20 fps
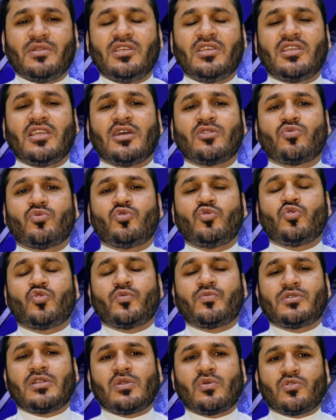नहीं किया तो
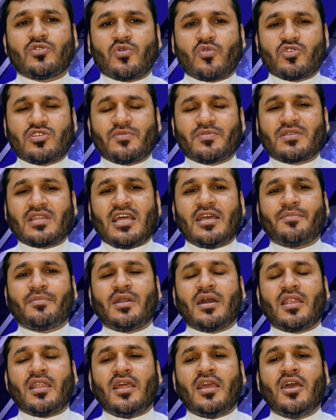यूट्यूब चैनल को ज़रूर सब्सक्राइब
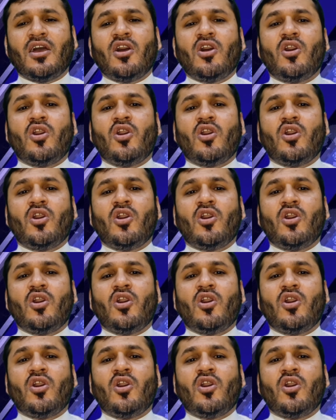कर लें